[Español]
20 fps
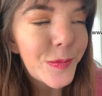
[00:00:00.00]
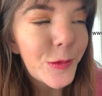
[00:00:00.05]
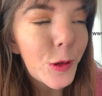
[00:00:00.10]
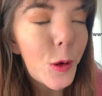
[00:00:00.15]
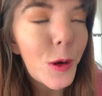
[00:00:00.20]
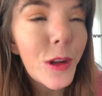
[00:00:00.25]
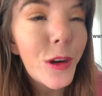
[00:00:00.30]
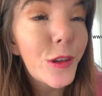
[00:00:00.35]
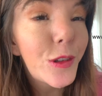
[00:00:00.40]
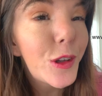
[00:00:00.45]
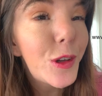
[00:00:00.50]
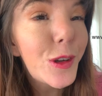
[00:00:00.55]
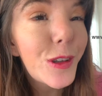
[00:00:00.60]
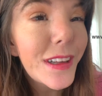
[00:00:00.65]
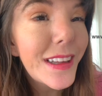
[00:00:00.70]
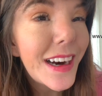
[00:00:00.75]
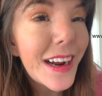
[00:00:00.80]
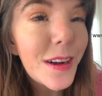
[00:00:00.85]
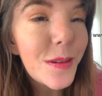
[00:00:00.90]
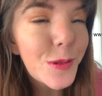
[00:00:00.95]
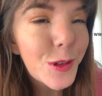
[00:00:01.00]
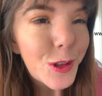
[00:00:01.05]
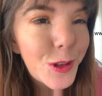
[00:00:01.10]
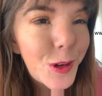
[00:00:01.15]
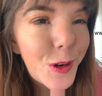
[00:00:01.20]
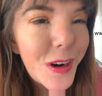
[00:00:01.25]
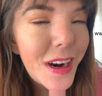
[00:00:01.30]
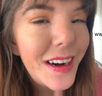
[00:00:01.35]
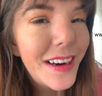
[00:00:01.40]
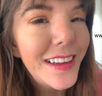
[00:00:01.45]
Cuando nosotros atraemos
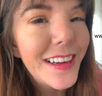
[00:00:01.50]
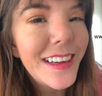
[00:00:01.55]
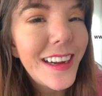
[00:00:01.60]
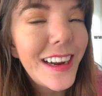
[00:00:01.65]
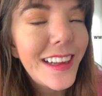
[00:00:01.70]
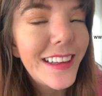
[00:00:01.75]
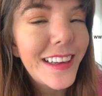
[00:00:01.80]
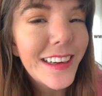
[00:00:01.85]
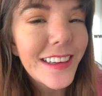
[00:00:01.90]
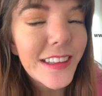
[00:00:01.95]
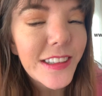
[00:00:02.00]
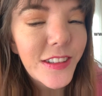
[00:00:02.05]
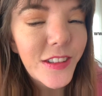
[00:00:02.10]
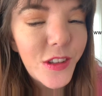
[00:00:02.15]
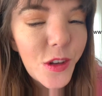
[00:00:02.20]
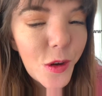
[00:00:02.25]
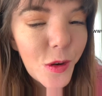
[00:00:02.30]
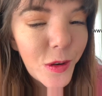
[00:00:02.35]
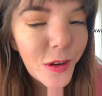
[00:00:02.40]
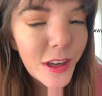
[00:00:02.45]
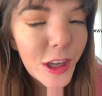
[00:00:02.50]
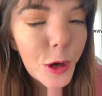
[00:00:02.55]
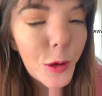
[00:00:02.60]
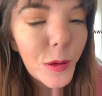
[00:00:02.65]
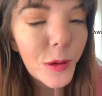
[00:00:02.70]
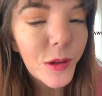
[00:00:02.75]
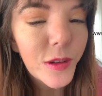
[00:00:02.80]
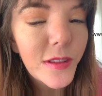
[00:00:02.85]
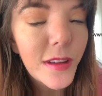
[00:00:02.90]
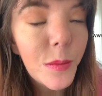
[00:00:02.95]
con la ley de la atracción y
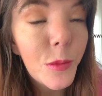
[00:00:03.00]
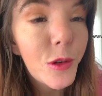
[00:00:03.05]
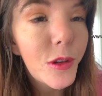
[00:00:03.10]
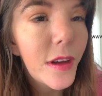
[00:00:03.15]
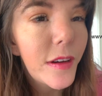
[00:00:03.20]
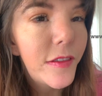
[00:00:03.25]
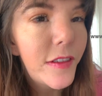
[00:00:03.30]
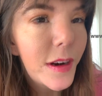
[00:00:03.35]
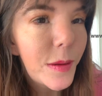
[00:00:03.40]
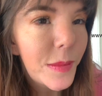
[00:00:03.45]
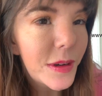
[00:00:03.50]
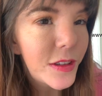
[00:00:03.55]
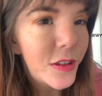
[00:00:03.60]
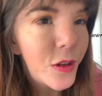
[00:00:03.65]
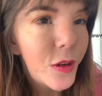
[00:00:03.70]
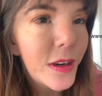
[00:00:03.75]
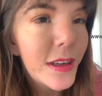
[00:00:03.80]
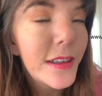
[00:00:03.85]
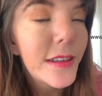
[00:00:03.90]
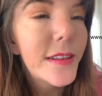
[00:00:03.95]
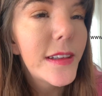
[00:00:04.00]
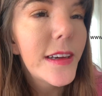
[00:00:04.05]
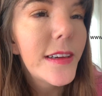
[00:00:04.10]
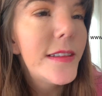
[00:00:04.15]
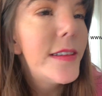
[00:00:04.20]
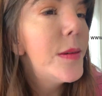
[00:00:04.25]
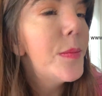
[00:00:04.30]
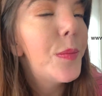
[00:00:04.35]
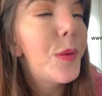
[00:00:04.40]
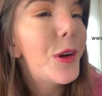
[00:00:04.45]
cuando hacemos afirmaciones,
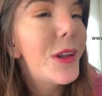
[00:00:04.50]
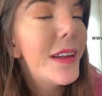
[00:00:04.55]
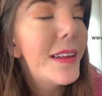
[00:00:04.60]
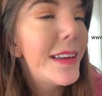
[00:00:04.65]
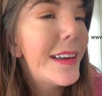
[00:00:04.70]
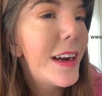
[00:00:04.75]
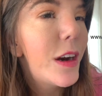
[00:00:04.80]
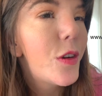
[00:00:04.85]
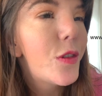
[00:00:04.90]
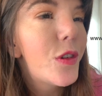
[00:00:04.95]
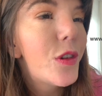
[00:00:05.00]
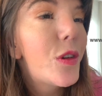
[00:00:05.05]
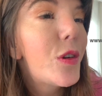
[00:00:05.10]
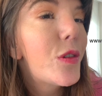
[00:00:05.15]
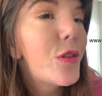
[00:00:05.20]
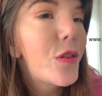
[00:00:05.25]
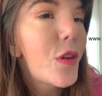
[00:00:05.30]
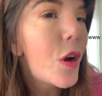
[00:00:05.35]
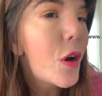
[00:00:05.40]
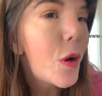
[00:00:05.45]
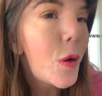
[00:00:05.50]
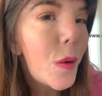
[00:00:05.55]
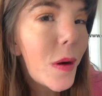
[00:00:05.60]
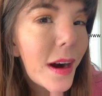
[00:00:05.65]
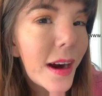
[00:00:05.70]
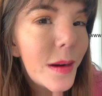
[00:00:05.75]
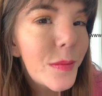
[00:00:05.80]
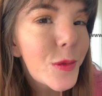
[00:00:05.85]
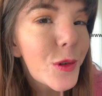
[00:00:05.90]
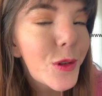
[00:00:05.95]
es importante que nosotros no
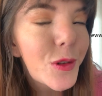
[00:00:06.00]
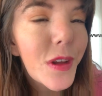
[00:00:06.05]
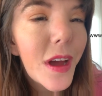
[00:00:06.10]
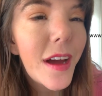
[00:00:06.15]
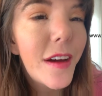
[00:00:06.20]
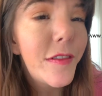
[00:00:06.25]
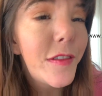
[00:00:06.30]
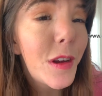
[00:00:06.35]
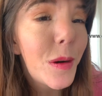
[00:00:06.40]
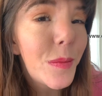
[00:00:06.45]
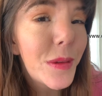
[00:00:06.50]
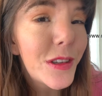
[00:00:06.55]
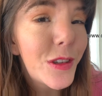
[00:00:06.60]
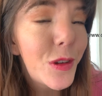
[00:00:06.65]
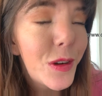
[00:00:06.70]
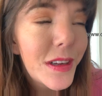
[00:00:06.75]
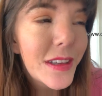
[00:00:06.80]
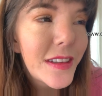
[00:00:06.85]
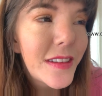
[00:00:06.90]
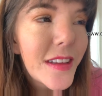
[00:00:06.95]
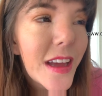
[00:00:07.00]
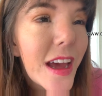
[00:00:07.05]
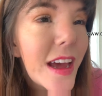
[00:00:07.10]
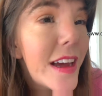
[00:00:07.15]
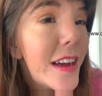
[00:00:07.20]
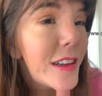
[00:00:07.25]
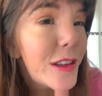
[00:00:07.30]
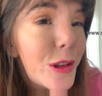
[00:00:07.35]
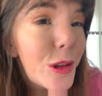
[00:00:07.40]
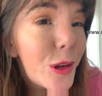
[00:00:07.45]
hagamos afirmaciones
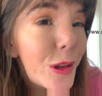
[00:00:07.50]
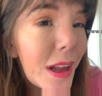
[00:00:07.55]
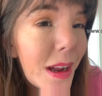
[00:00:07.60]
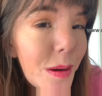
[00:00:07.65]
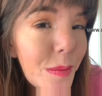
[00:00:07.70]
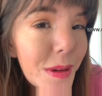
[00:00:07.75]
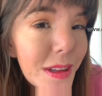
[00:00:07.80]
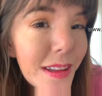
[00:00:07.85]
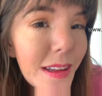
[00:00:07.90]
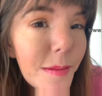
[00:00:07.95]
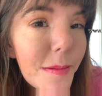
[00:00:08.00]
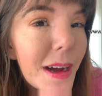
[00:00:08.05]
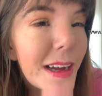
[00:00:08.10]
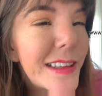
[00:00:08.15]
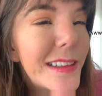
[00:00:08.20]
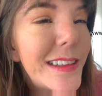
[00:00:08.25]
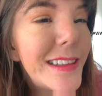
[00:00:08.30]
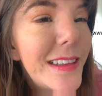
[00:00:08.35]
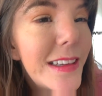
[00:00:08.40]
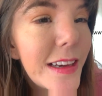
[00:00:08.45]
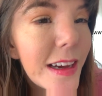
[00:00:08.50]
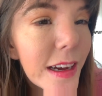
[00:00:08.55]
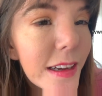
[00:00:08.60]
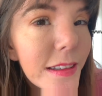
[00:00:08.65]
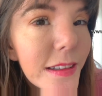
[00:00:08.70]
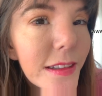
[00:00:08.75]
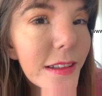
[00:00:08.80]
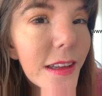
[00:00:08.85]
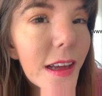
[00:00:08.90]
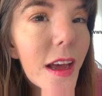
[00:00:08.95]
totalmente
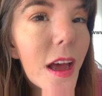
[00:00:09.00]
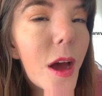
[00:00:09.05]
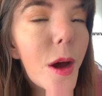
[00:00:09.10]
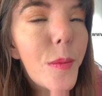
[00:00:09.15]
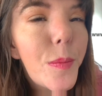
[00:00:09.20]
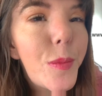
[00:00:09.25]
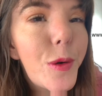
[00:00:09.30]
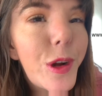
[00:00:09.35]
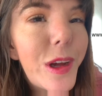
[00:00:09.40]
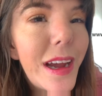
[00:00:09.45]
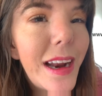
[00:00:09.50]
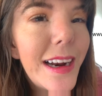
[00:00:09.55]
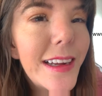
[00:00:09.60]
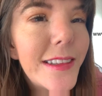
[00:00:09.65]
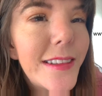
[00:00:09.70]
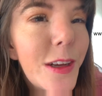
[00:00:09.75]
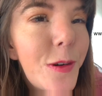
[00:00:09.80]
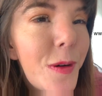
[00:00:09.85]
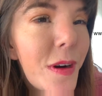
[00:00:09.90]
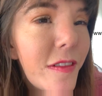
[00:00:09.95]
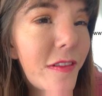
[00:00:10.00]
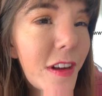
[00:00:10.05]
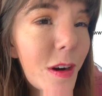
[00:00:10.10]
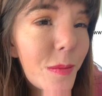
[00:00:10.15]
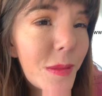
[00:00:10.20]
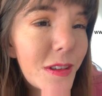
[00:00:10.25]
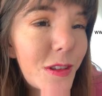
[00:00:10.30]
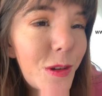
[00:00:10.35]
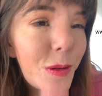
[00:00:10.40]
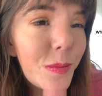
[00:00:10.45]
vacías, porque el hacer una
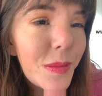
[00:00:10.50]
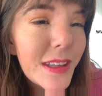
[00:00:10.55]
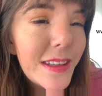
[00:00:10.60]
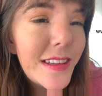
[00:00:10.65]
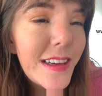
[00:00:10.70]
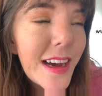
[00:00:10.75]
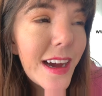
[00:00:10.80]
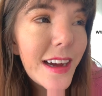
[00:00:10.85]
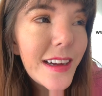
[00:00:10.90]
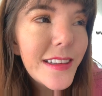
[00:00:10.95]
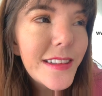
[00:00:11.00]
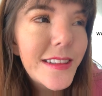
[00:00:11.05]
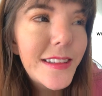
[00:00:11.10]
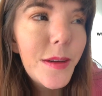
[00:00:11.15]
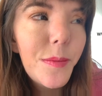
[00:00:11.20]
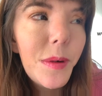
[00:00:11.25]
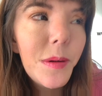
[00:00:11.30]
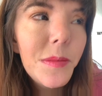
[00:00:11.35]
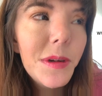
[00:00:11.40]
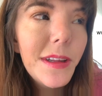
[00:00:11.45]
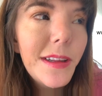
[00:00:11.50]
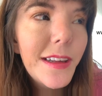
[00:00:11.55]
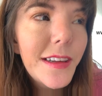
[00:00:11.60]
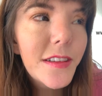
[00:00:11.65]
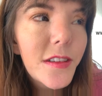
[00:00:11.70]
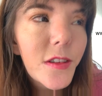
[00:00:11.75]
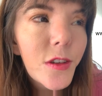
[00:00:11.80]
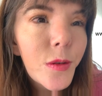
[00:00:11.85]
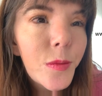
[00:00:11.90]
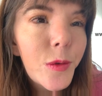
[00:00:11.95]
afirmación vacía simplemente
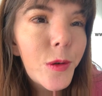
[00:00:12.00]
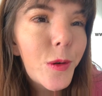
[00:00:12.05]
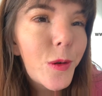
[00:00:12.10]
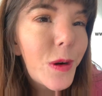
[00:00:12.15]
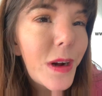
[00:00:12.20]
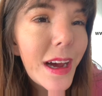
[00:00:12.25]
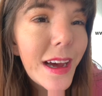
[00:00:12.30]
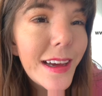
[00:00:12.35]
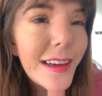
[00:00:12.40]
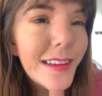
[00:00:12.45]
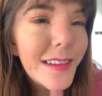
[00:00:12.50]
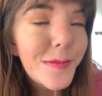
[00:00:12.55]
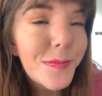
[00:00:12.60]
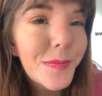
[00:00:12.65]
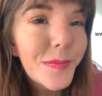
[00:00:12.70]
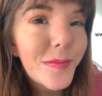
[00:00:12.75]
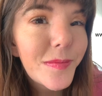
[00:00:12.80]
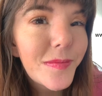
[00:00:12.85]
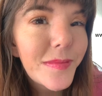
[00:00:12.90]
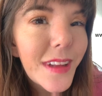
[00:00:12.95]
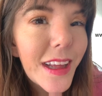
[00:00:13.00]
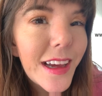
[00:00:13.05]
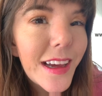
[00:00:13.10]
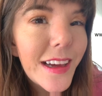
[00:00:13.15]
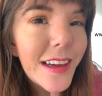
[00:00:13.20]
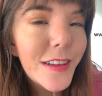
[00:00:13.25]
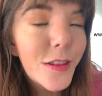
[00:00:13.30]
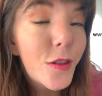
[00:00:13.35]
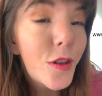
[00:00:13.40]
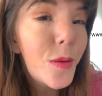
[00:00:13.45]
es como, ok,
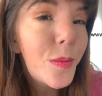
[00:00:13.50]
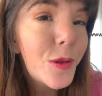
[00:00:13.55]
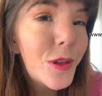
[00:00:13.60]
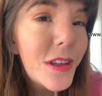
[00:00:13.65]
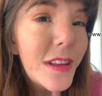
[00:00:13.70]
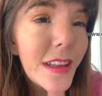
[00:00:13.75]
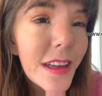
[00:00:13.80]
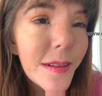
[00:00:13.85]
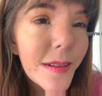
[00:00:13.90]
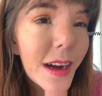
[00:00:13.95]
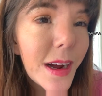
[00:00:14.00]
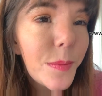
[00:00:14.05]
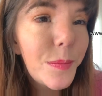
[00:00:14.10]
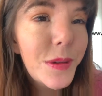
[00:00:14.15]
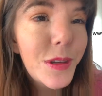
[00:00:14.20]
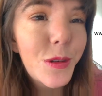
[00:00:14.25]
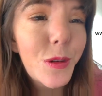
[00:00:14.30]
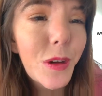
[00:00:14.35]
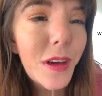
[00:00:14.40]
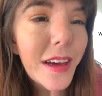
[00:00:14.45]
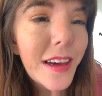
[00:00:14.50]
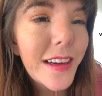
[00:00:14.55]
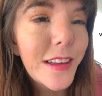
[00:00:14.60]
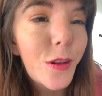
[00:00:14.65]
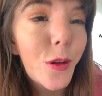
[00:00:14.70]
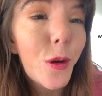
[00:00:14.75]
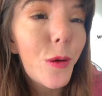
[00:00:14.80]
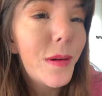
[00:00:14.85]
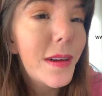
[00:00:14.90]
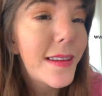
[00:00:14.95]
eh, soy positiva, pienso que
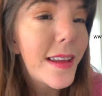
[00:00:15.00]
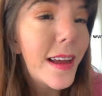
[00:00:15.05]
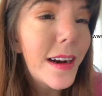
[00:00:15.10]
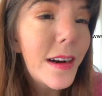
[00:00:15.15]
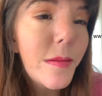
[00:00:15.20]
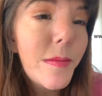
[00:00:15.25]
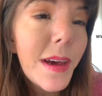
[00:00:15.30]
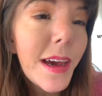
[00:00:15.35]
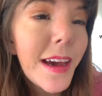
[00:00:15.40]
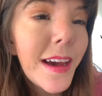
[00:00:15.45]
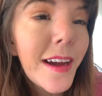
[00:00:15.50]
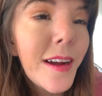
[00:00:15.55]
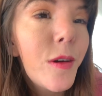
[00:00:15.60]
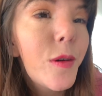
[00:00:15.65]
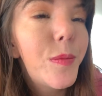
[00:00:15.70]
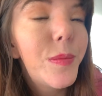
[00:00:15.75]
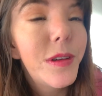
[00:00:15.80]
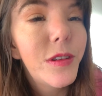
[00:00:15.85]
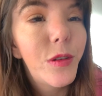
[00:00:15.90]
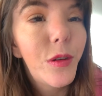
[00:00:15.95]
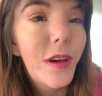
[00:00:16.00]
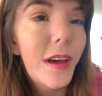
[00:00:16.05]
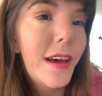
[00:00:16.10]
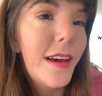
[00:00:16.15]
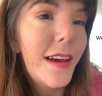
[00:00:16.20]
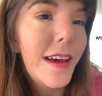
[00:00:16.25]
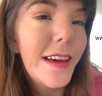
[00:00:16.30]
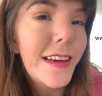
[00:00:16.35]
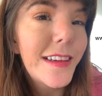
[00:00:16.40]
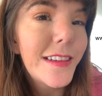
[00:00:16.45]
todo va a salir bien o pienso
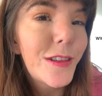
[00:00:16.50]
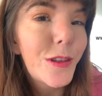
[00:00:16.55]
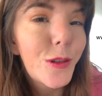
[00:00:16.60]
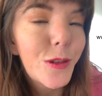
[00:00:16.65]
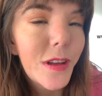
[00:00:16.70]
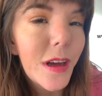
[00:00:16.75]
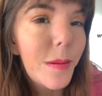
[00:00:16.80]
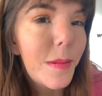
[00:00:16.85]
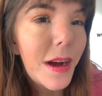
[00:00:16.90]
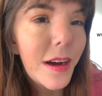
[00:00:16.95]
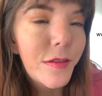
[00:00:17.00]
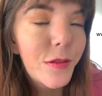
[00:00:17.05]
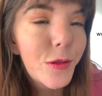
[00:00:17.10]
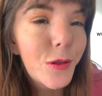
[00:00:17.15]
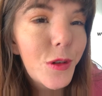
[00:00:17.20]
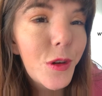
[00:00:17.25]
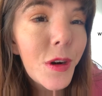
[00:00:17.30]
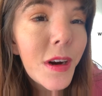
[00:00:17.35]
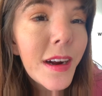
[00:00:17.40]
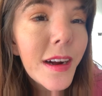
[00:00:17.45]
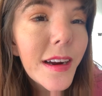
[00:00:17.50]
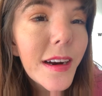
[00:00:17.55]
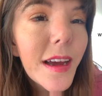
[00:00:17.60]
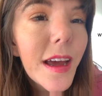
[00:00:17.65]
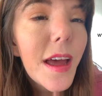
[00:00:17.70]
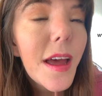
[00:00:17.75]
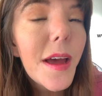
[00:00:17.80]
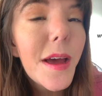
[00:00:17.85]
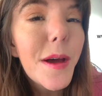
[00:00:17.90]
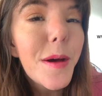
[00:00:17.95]
que X cosa va a funcionar,
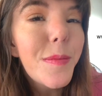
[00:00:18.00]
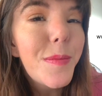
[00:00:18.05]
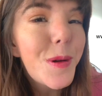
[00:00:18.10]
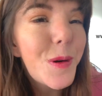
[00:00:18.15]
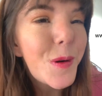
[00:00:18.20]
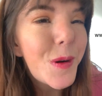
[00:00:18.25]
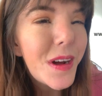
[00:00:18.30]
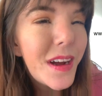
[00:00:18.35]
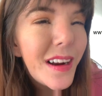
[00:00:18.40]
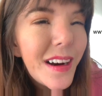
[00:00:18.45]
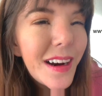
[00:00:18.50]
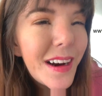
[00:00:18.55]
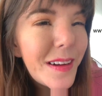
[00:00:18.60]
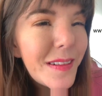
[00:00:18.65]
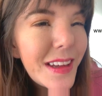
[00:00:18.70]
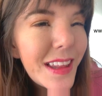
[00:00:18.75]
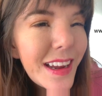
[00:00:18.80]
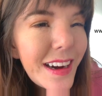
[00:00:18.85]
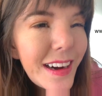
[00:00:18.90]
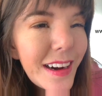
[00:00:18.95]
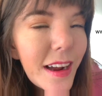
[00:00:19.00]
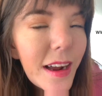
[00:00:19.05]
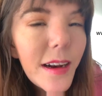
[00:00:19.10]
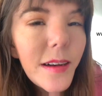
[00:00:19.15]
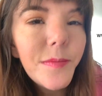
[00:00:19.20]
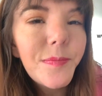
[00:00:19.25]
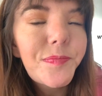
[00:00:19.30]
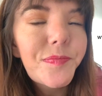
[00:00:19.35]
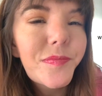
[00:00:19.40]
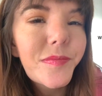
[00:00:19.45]
pero en la vida
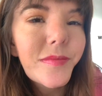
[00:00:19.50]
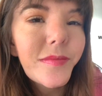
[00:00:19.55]
real